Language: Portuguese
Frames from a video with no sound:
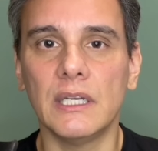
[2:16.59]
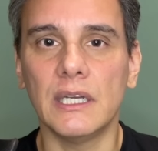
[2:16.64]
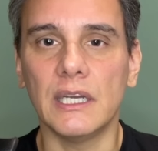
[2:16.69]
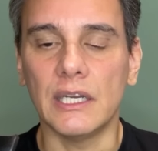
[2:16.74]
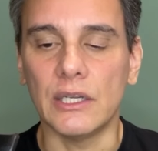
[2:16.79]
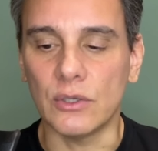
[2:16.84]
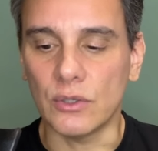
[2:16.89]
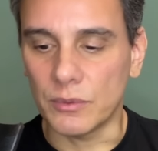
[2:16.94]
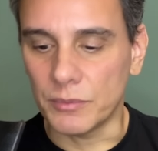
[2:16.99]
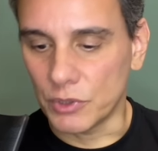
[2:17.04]

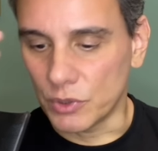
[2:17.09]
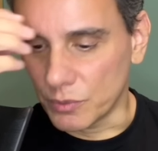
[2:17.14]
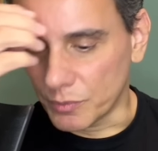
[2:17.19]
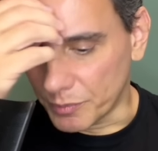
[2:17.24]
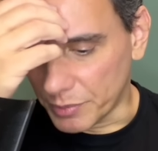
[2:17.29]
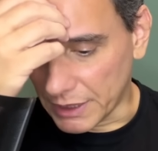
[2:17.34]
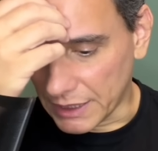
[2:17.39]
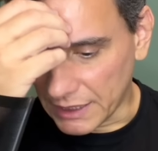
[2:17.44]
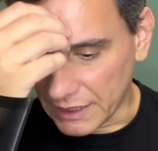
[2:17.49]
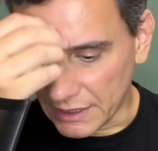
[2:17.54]
Em nome do
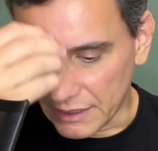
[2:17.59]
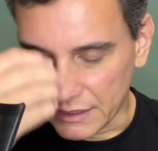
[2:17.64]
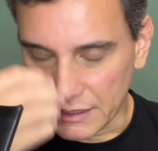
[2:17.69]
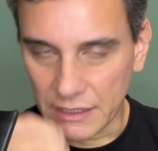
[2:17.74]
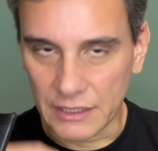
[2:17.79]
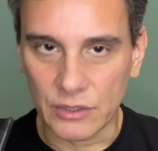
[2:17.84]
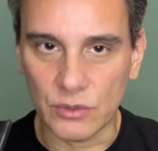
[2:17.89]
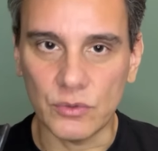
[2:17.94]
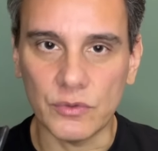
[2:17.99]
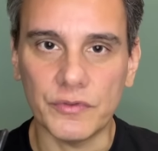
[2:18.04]
Pai
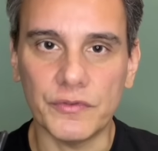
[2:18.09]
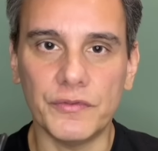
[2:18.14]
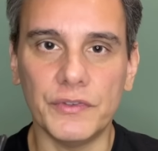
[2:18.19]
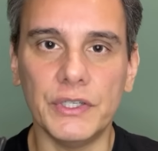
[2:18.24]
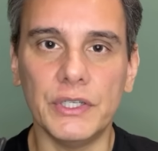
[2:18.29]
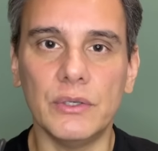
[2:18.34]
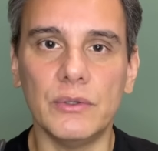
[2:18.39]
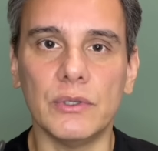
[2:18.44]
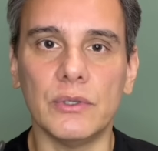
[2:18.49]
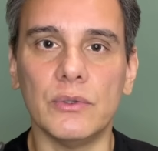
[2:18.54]
e do
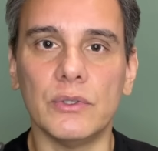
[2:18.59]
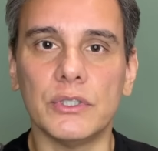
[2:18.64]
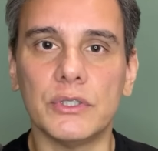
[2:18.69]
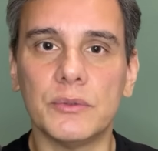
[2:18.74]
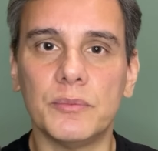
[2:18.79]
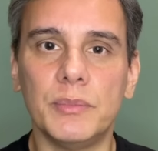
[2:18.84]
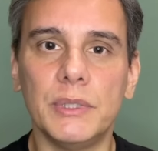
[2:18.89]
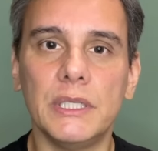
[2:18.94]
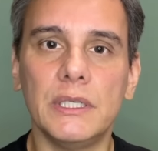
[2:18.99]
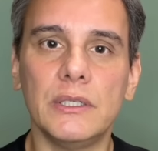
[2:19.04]
Filho e do
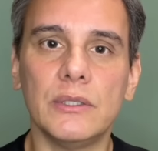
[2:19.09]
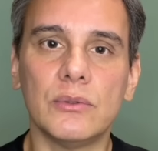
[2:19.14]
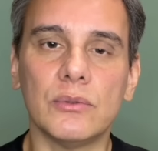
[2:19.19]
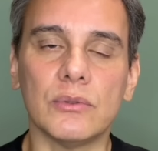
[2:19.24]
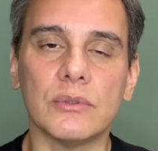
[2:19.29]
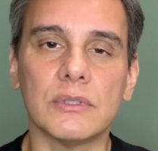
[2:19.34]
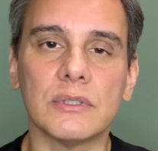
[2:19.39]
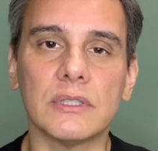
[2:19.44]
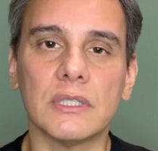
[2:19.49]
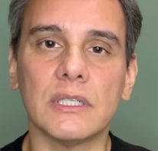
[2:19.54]

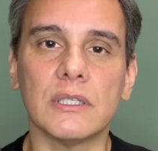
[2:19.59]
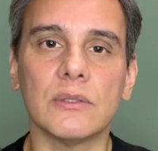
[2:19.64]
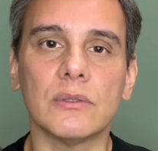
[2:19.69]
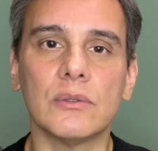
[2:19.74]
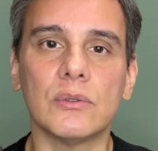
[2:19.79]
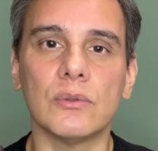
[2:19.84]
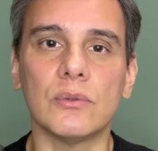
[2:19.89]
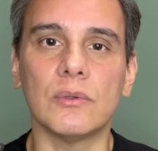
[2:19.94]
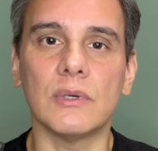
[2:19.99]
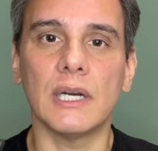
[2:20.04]
Espírito
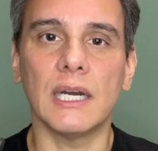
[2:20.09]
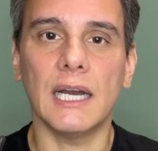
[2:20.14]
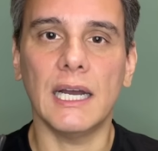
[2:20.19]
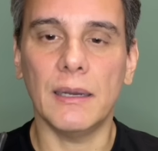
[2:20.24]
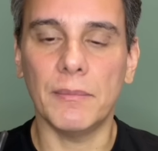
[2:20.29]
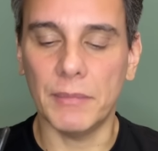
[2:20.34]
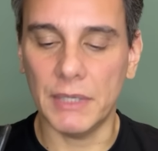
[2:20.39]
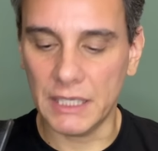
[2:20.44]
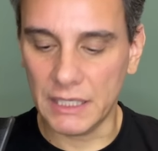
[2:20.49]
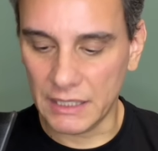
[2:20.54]
Santo.
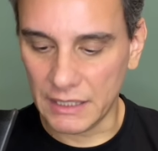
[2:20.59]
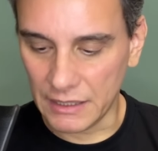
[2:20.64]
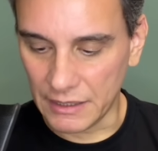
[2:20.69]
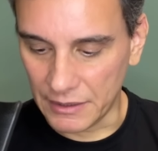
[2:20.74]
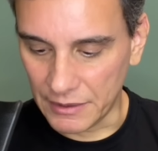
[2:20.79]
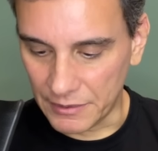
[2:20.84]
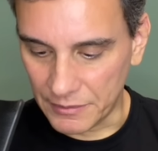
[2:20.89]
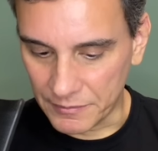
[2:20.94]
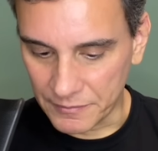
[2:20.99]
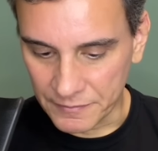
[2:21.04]

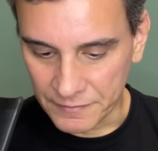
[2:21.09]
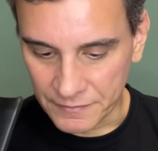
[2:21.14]
Amém.